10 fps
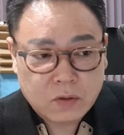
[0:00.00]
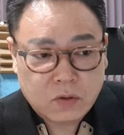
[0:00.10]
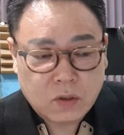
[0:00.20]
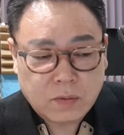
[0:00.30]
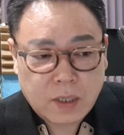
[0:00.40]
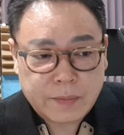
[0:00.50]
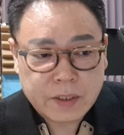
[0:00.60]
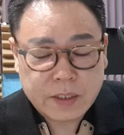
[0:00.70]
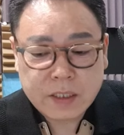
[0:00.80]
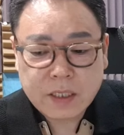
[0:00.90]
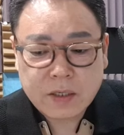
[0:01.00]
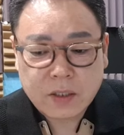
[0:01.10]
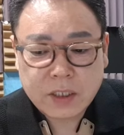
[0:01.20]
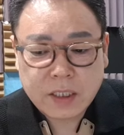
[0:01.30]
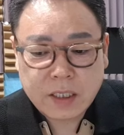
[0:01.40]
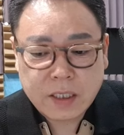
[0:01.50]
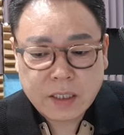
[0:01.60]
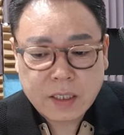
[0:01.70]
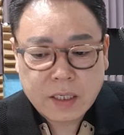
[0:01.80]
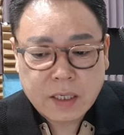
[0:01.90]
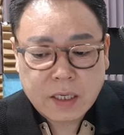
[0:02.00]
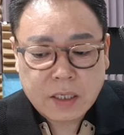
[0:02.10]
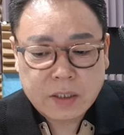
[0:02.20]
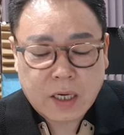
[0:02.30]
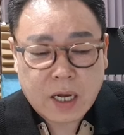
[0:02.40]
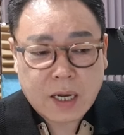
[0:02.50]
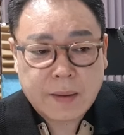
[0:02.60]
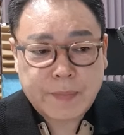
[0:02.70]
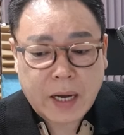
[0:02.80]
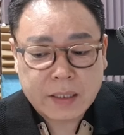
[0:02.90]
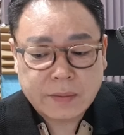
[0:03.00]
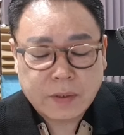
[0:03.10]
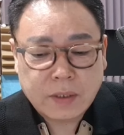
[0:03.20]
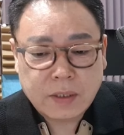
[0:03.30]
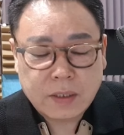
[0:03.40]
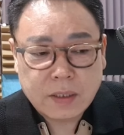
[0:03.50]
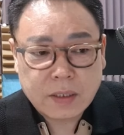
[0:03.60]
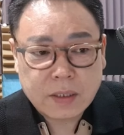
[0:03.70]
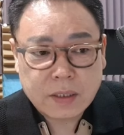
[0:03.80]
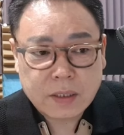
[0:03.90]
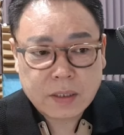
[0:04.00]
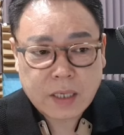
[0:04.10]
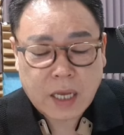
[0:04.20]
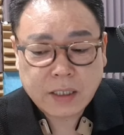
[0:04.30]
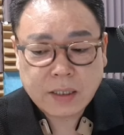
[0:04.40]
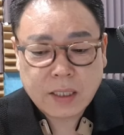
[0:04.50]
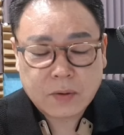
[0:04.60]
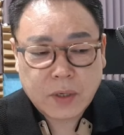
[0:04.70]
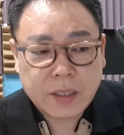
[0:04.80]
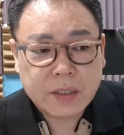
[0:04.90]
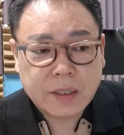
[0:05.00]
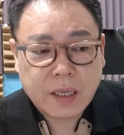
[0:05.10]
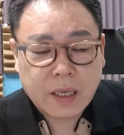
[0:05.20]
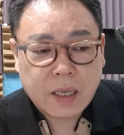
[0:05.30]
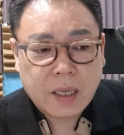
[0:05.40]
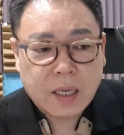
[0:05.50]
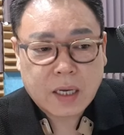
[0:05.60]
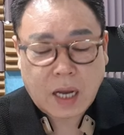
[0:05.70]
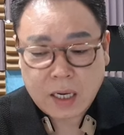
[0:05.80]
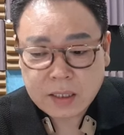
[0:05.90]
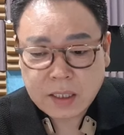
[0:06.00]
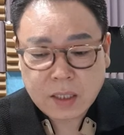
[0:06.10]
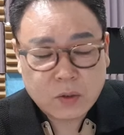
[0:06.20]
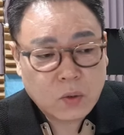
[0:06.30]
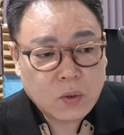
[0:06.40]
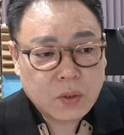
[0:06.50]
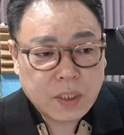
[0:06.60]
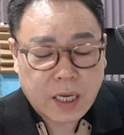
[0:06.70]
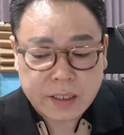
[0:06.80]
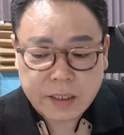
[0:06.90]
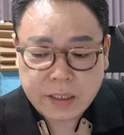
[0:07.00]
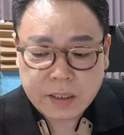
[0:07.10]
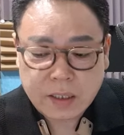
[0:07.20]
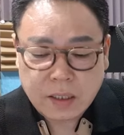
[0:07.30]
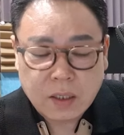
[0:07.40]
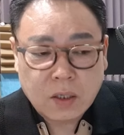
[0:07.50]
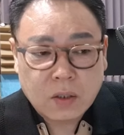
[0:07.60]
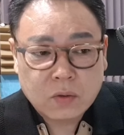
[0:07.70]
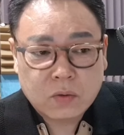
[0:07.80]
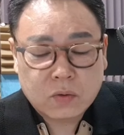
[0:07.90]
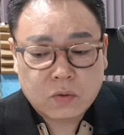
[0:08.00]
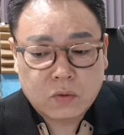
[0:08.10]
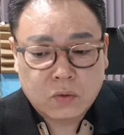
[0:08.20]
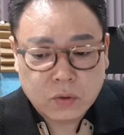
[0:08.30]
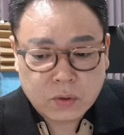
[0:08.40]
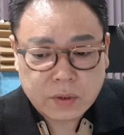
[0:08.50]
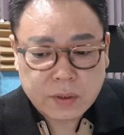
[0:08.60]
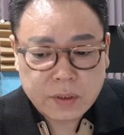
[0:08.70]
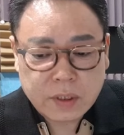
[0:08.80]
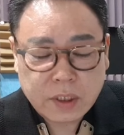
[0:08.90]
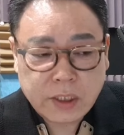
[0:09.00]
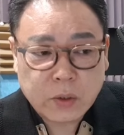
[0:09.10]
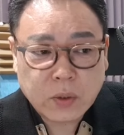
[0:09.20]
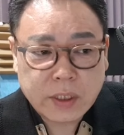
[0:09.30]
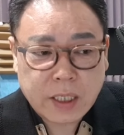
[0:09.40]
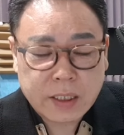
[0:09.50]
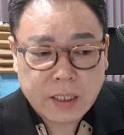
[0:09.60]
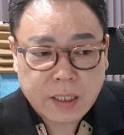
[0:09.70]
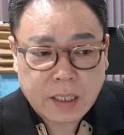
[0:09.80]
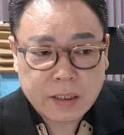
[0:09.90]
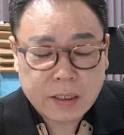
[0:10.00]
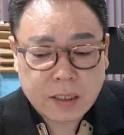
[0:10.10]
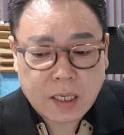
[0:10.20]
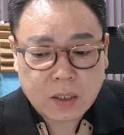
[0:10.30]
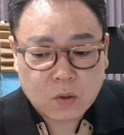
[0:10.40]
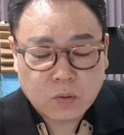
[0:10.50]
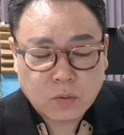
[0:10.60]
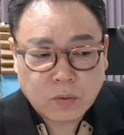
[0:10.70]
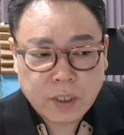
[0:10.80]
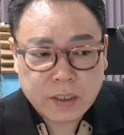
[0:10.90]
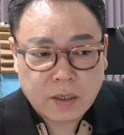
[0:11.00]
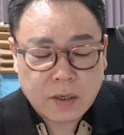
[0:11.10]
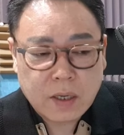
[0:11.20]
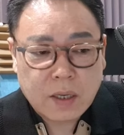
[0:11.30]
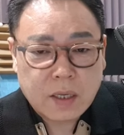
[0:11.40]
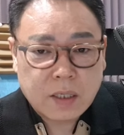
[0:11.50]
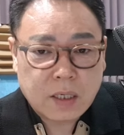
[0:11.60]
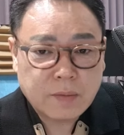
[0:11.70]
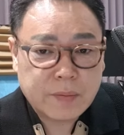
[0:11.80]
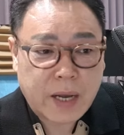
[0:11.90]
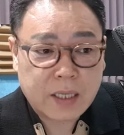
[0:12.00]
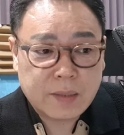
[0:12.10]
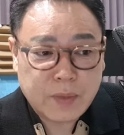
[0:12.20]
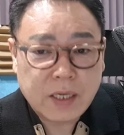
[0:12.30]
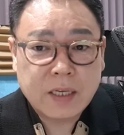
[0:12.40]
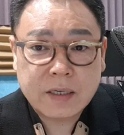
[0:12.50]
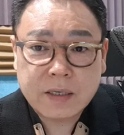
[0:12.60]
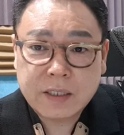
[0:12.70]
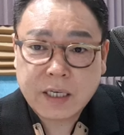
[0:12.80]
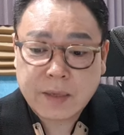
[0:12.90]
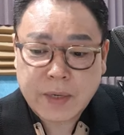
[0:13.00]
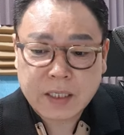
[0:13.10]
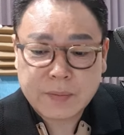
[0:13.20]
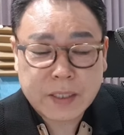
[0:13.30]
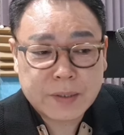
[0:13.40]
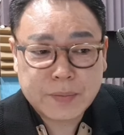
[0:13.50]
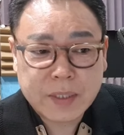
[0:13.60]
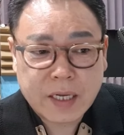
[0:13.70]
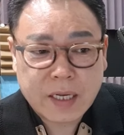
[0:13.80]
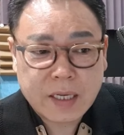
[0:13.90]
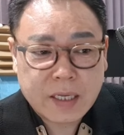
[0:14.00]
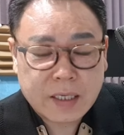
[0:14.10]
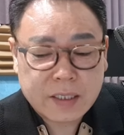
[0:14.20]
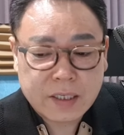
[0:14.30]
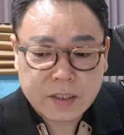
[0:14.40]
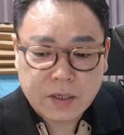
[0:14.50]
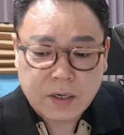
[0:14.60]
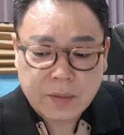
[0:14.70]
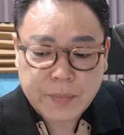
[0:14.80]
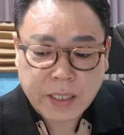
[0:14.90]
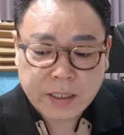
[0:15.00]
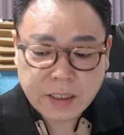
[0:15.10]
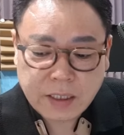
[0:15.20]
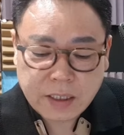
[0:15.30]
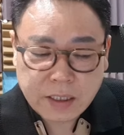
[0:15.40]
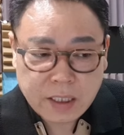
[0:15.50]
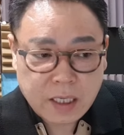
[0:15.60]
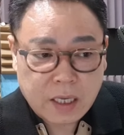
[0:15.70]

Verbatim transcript: 수업을 하면서 느낀 것이 정확한 발음을 하신다고 했는데 강약 조절이 안 돼서 둣 시옷자 들어가는 스타카토 부분에서 음이 많이 밀리는 걸 제가 많이 봤습니다. 그래서 반드시